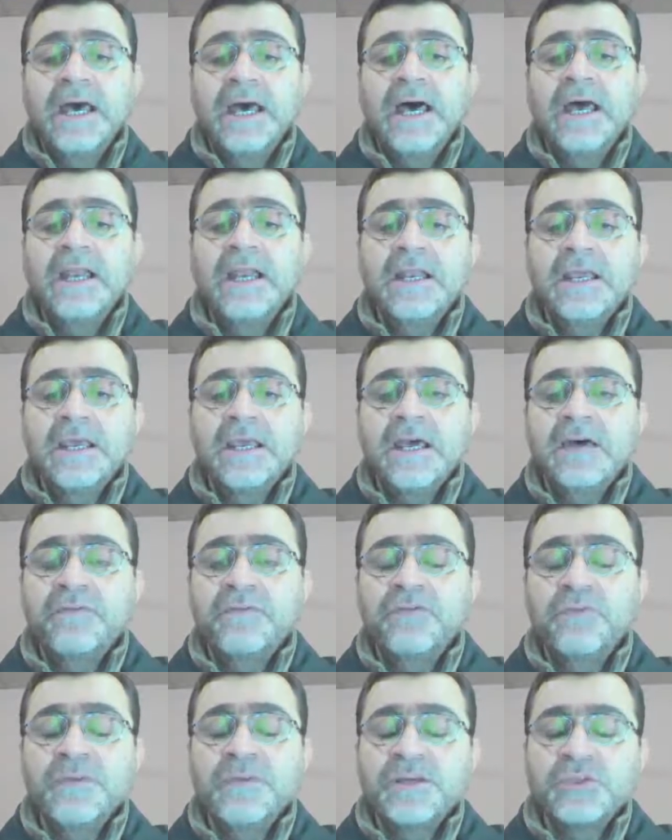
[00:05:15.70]

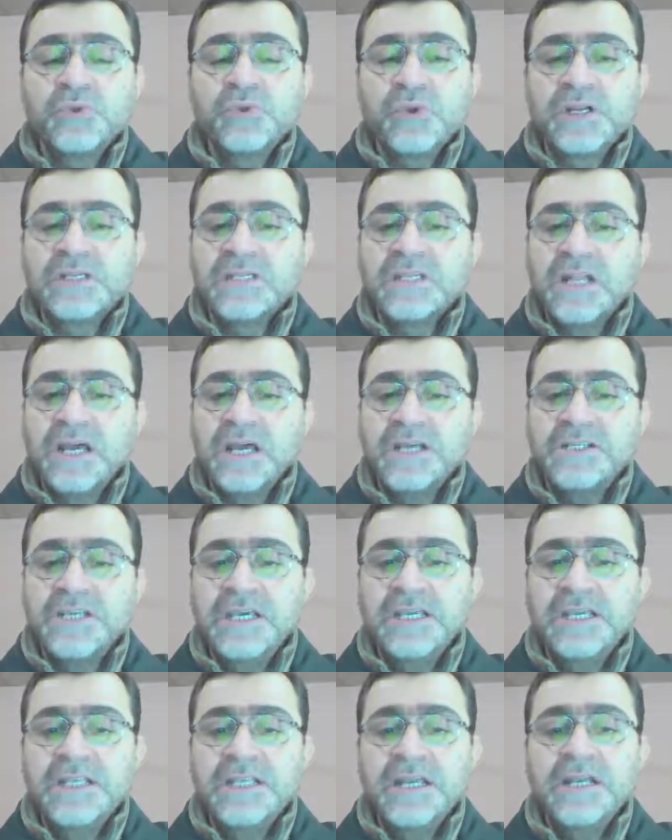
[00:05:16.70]
الكاف مكسورة يكسرها
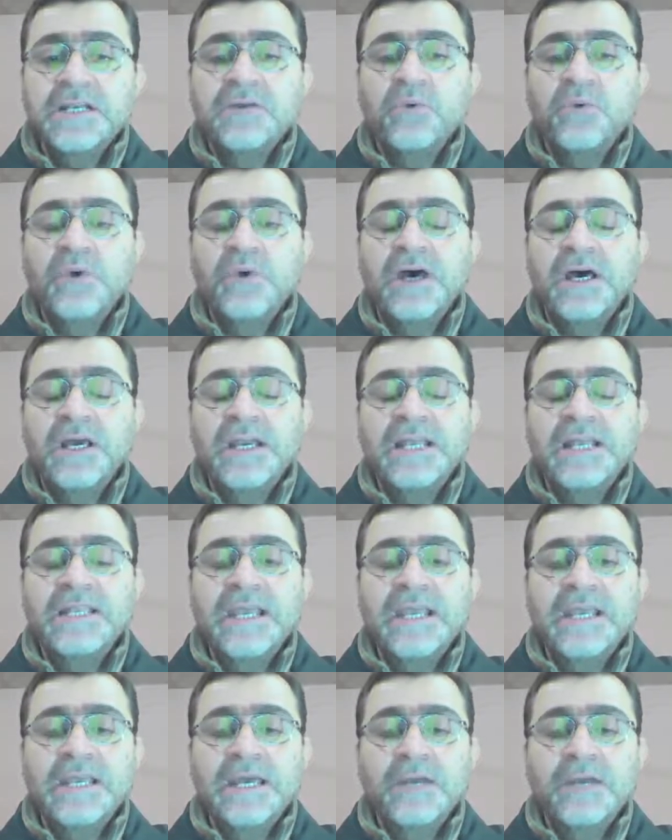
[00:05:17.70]
جيدا
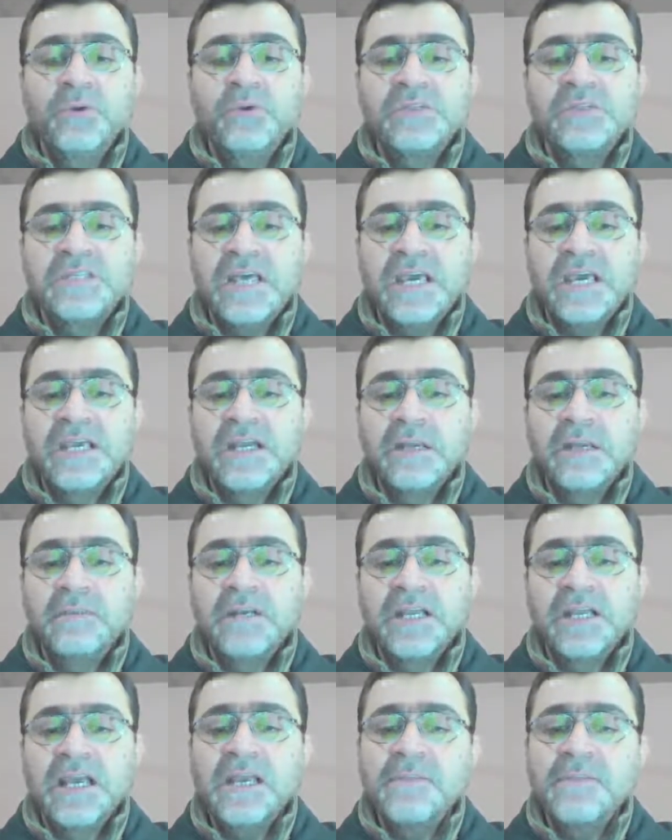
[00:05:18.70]
ولدينا نون ساكنة
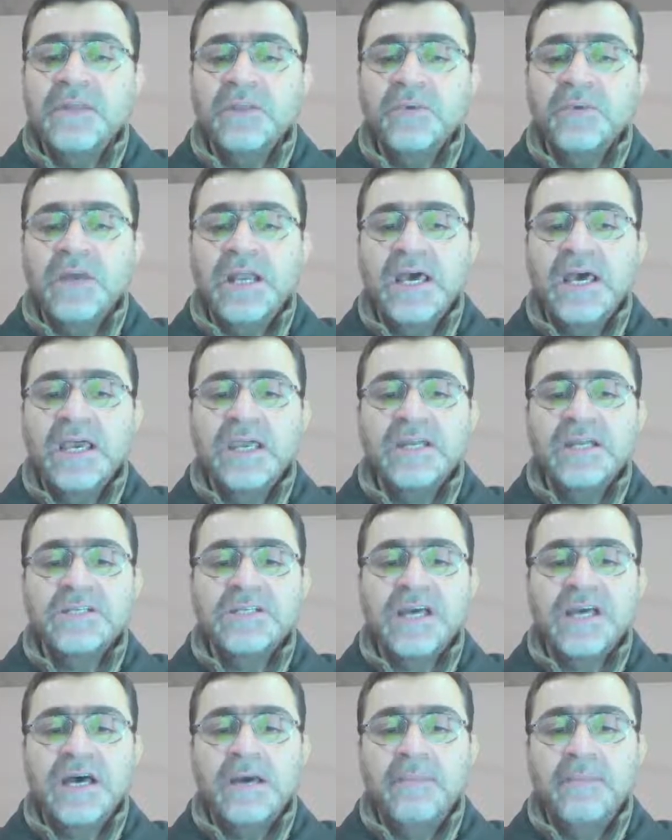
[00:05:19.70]
من كلمة ولكن
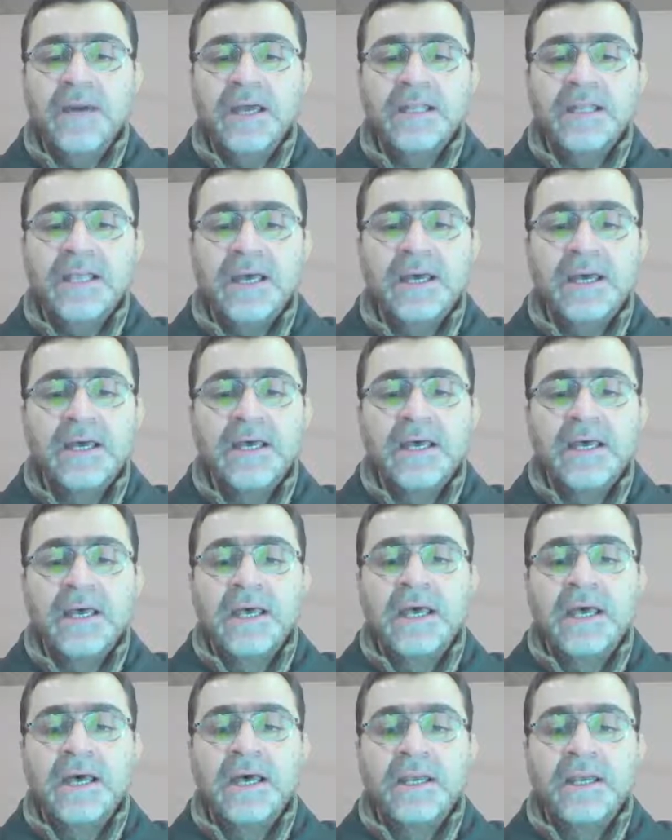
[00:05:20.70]
جاء بعد
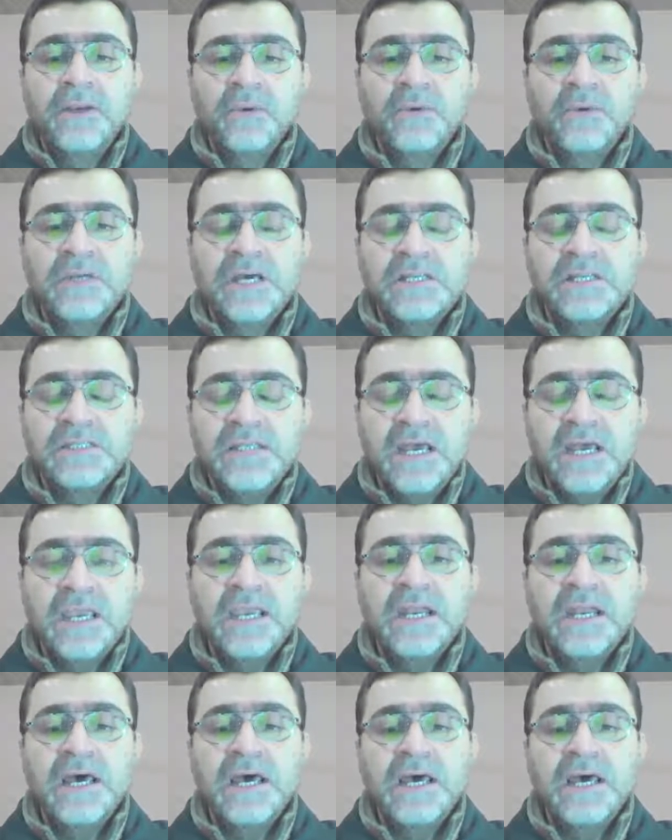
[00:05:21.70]
النون
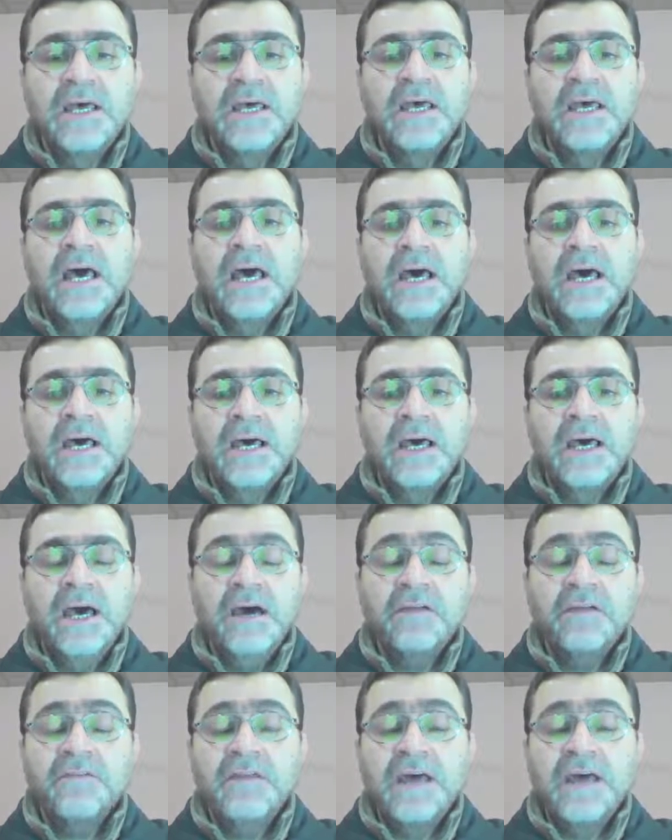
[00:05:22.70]
الساكنة آه،
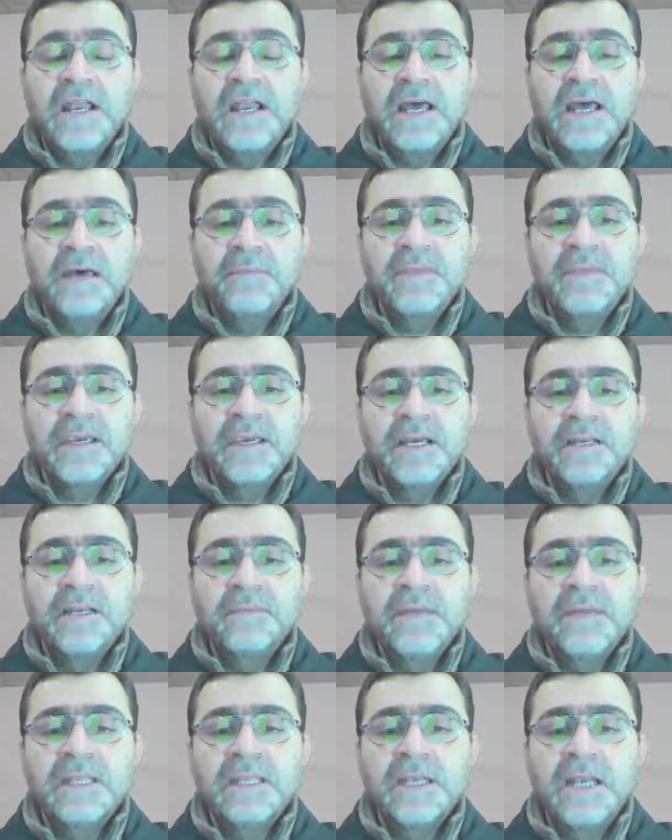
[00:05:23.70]
حرف اللام من
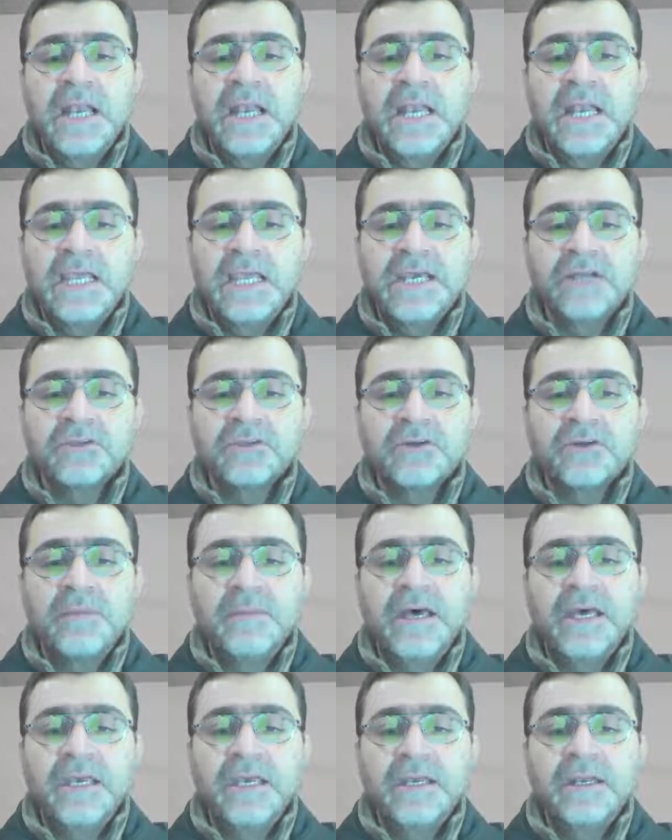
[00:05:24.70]
كلمة
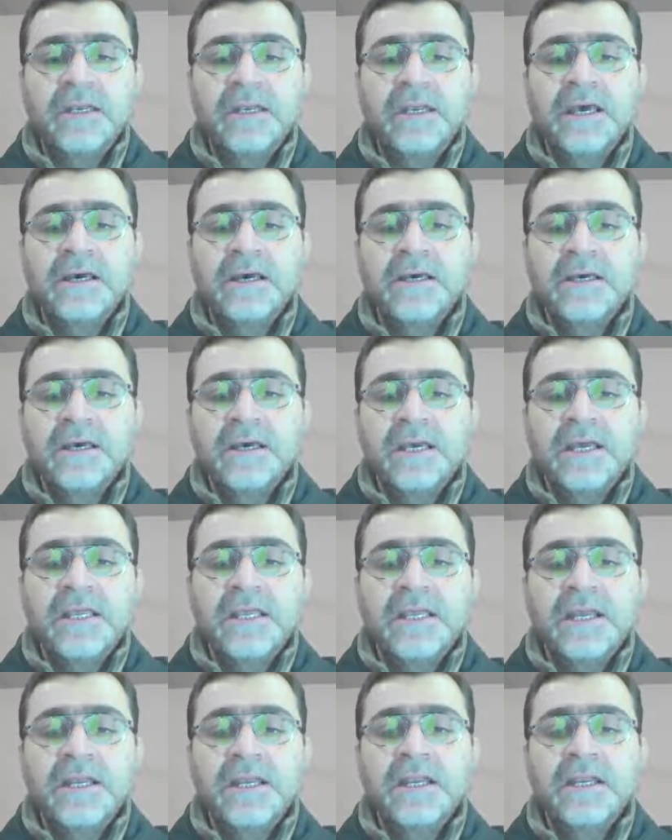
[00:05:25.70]
ليطمئن
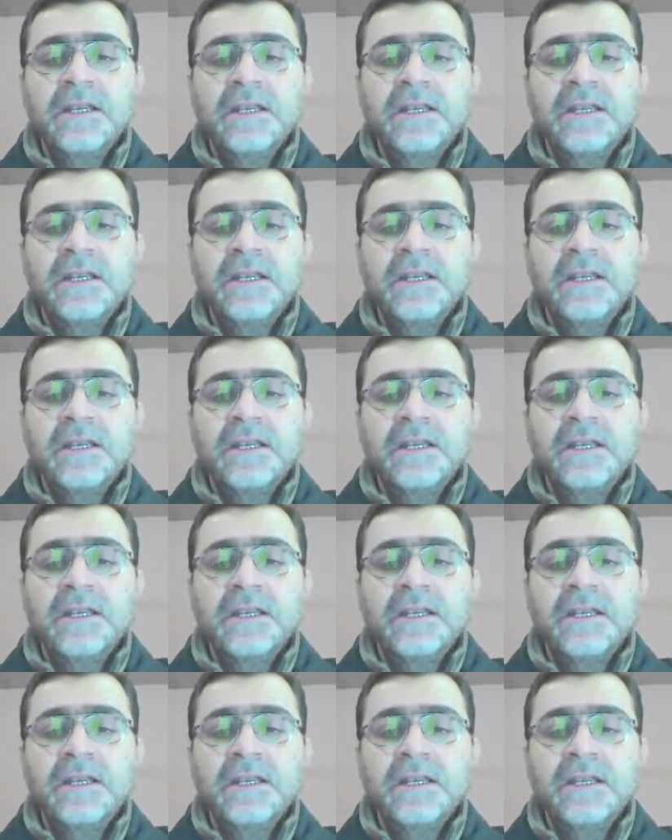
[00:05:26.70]
إذا